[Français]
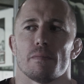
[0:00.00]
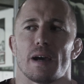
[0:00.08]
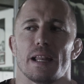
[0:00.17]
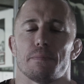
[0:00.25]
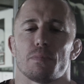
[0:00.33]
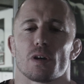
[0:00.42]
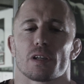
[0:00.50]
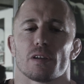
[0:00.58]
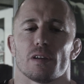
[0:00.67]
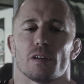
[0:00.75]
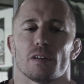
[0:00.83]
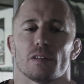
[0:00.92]
À l'époque,
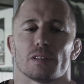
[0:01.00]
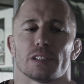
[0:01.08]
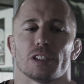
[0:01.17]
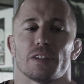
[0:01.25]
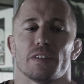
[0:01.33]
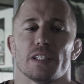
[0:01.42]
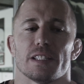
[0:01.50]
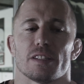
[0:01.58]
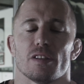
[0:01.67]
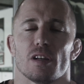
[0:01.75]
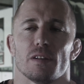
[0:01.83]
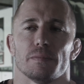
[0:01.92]
euh, j'avais des
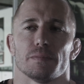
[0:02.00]
idoles.